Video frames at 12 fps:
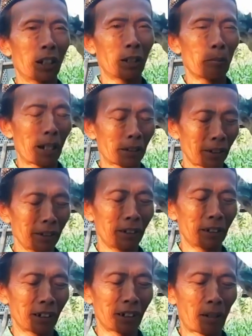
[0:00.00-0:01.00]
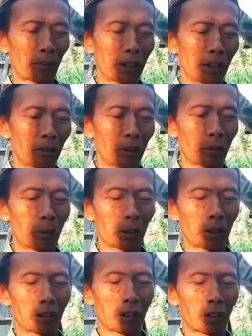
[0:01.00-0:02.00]
paring mase sinten ini kalau
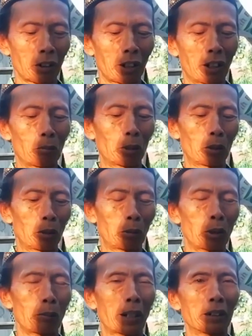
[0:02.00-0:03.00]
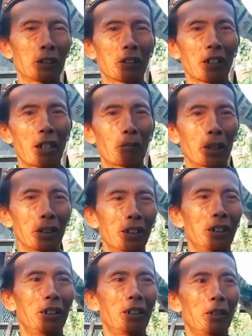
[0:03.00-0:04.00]
mboten kita sampun ya, paringi slamet
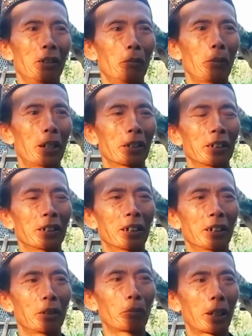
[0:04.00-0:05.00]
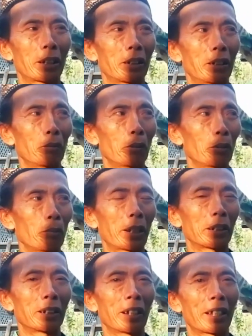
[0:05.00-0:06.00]
pari keimananipun
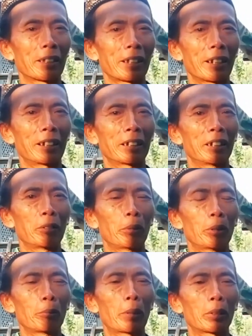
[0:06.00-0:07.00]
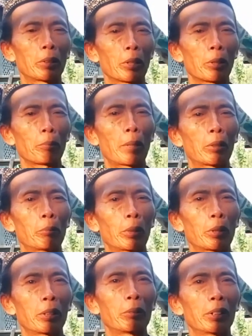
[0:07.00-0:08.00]
paringi lancar anggenipun pados
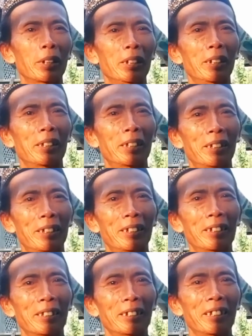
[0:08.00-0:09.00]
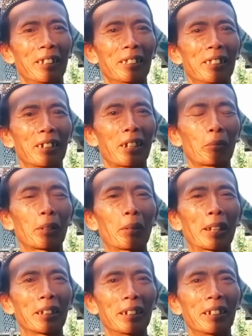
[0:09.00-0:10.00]
pangpodion nggih
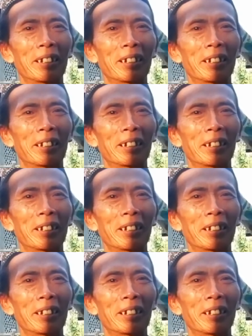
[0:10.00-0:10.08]
kapsman